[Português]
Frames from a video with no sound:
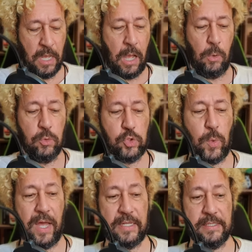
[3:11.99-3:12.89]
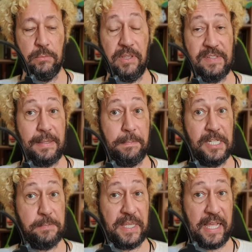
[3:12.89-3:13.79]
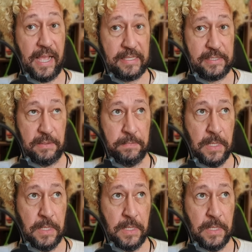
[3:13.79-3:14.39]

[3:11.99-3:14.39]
Augusto Aras não teve essa perspicácia